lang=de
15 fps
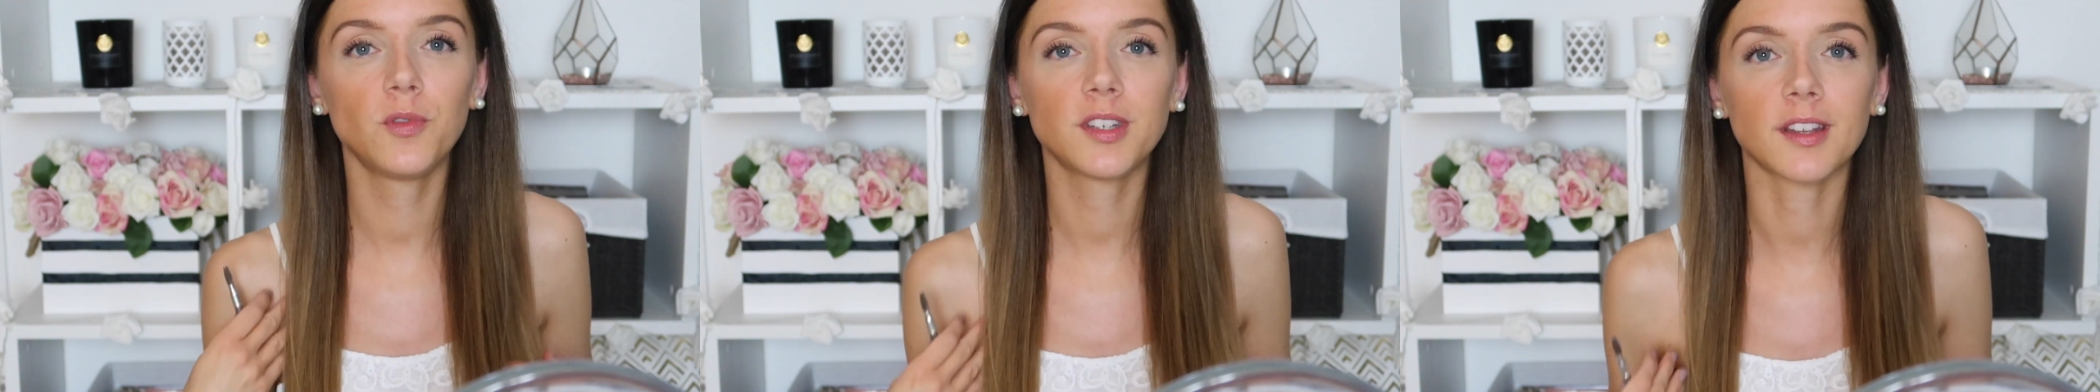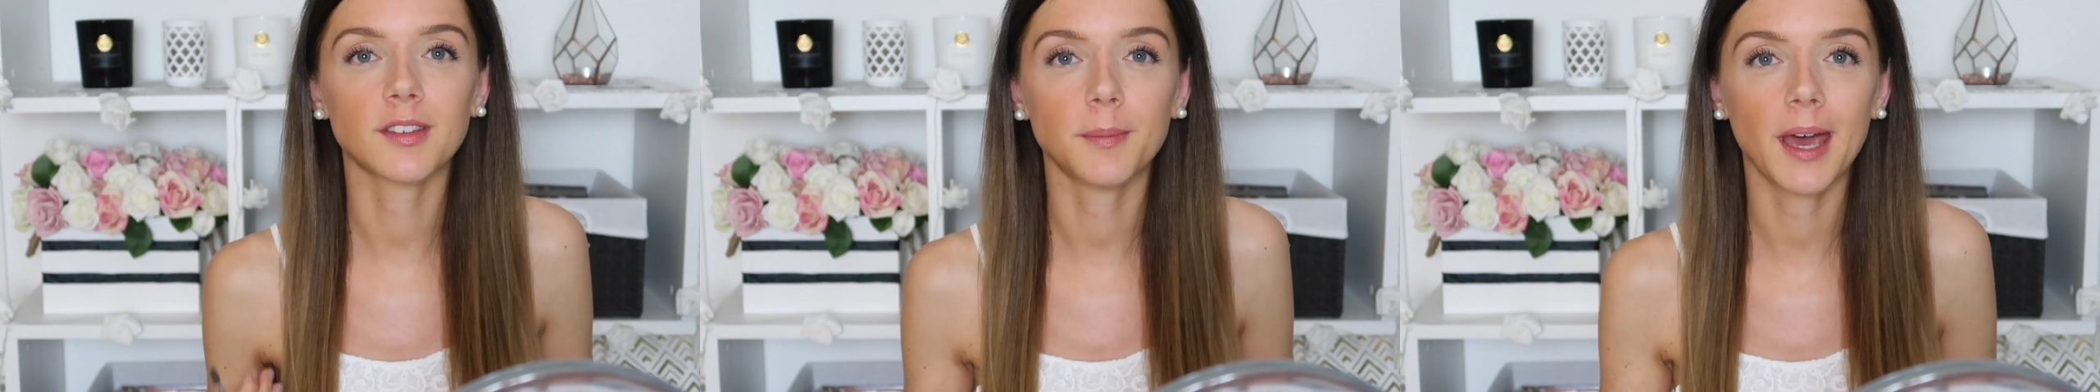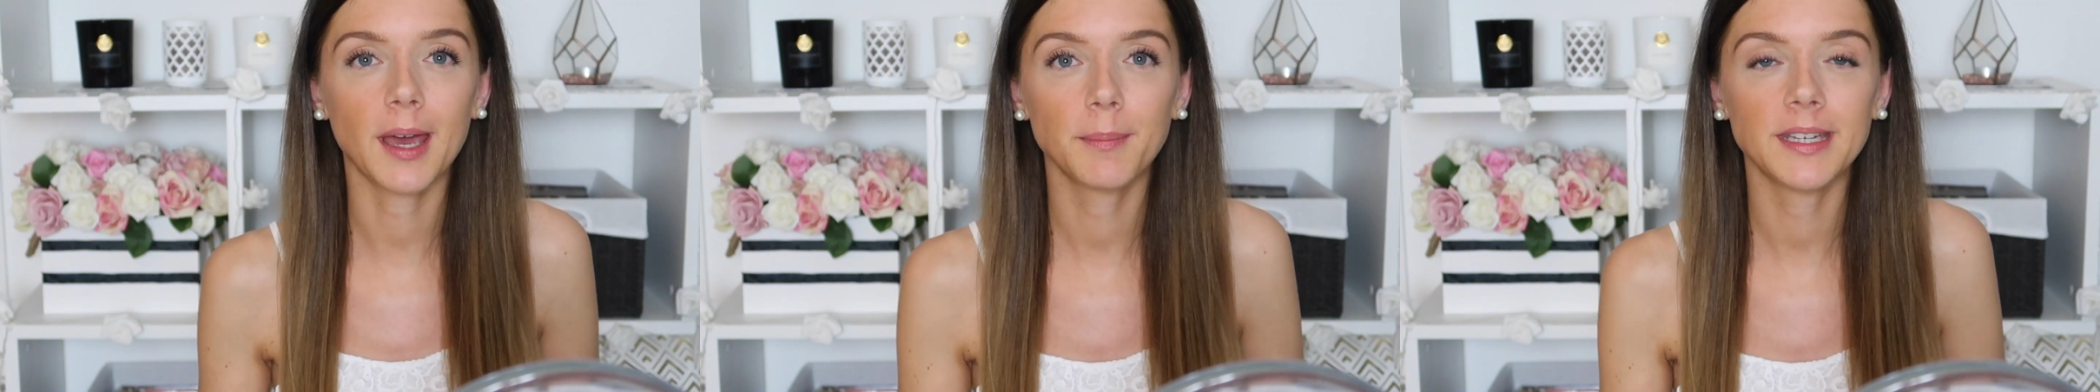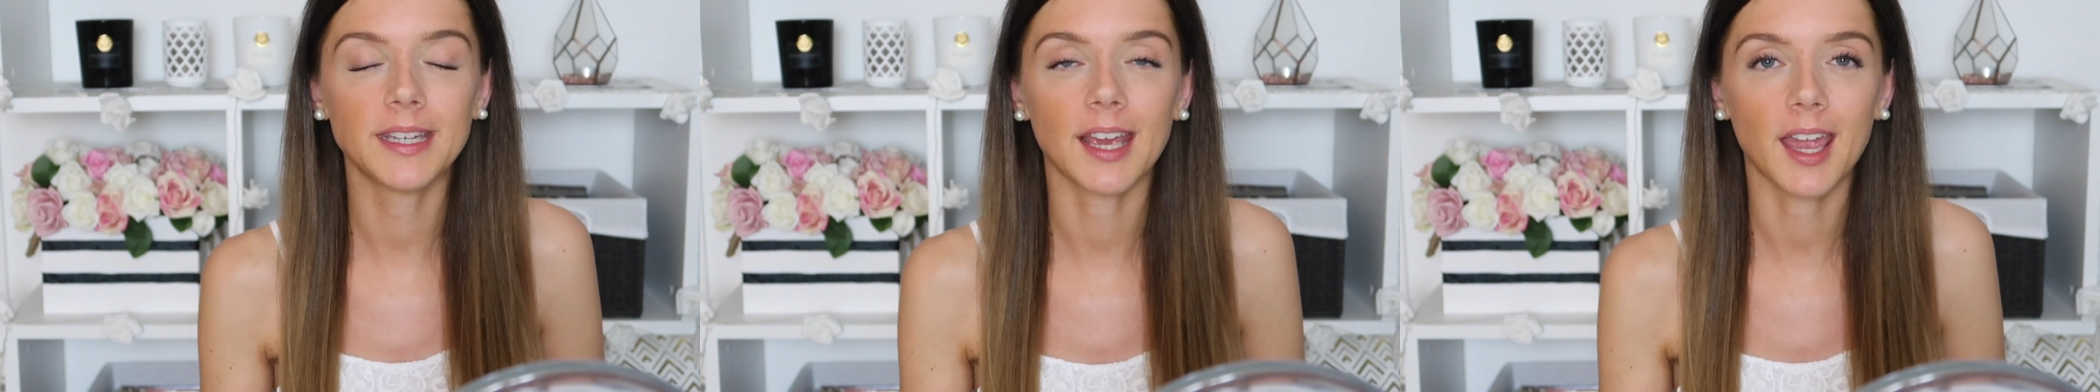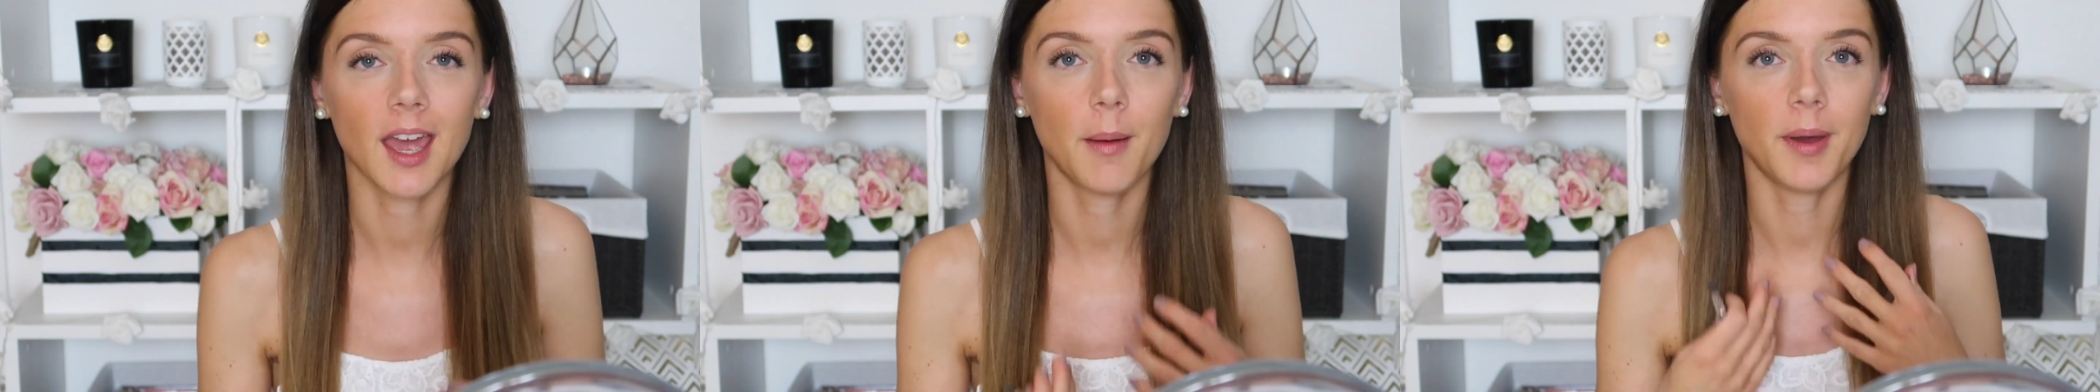wie ich das mache mit
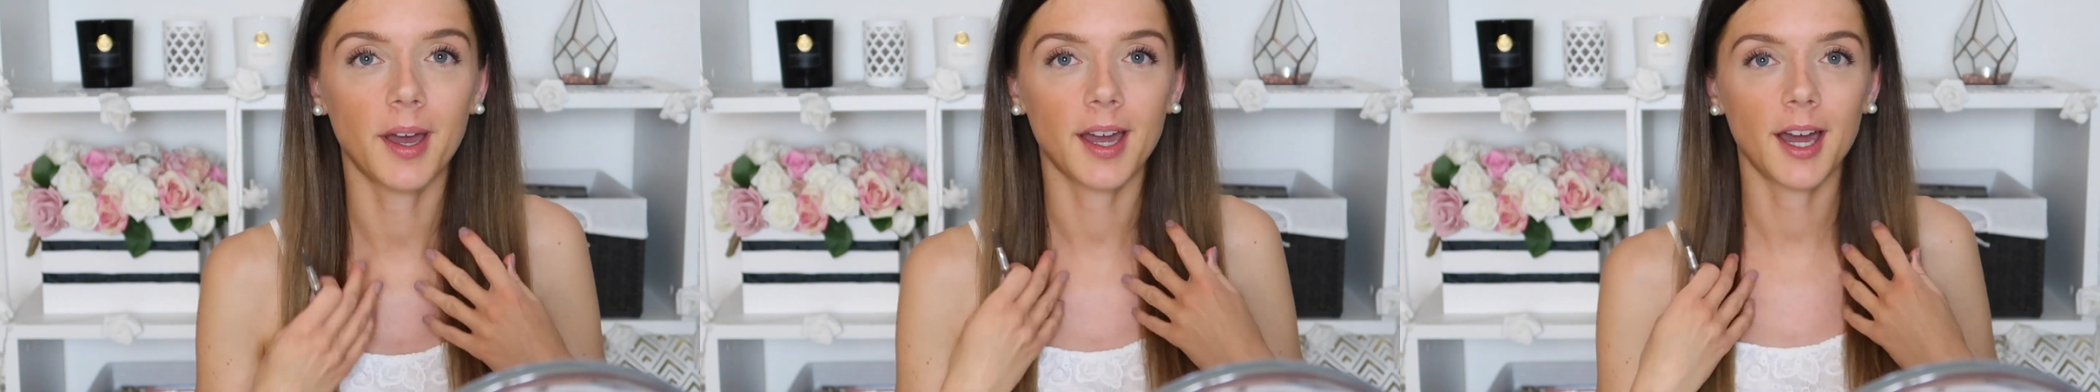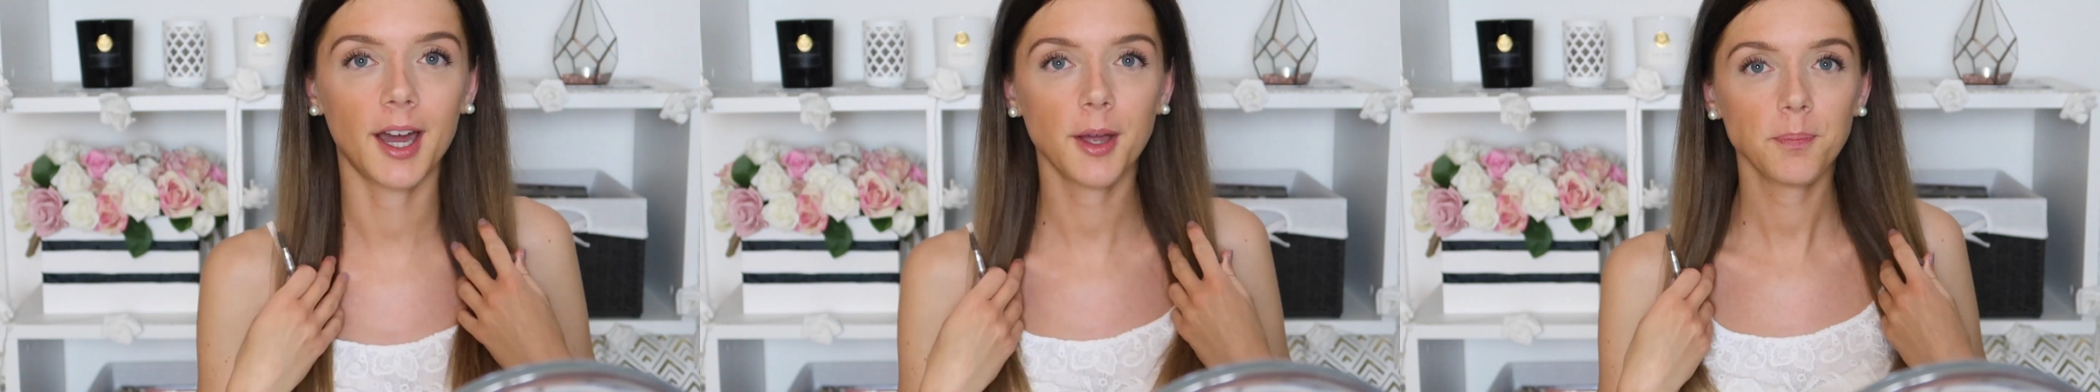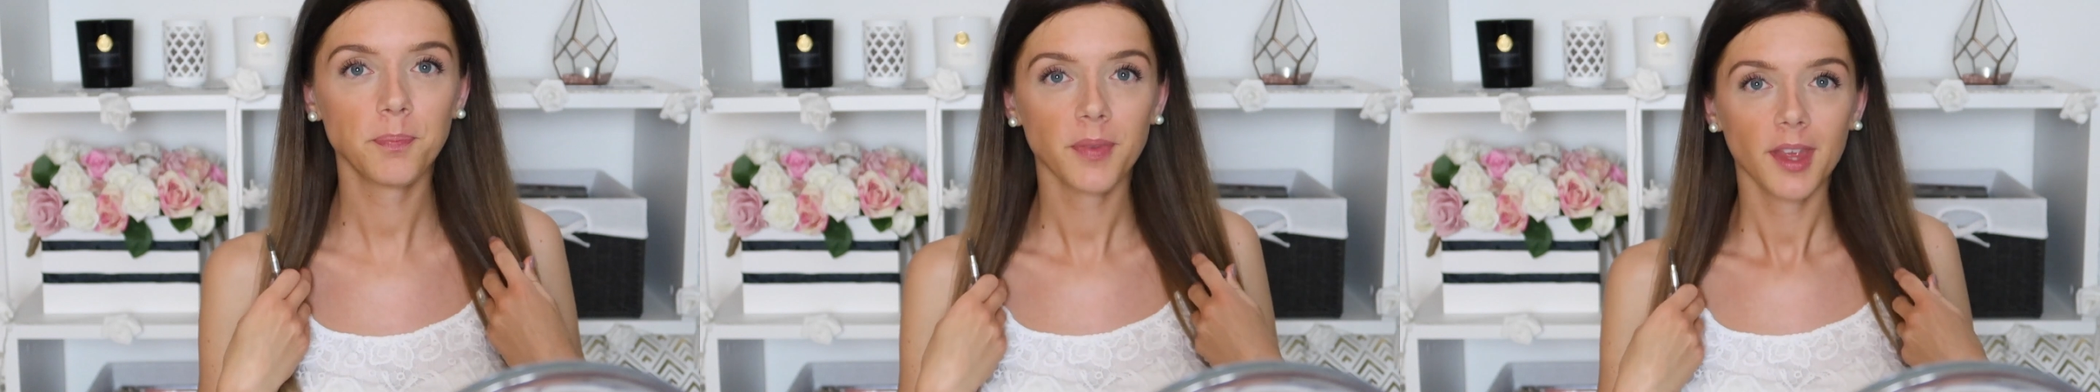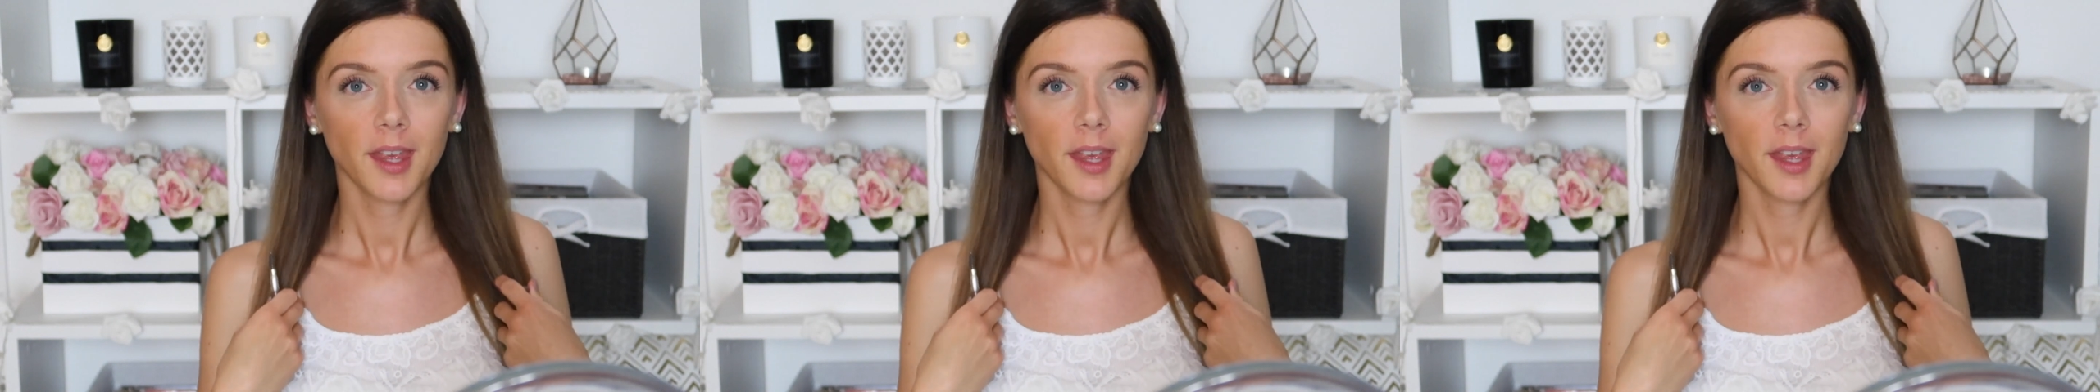der Kamera.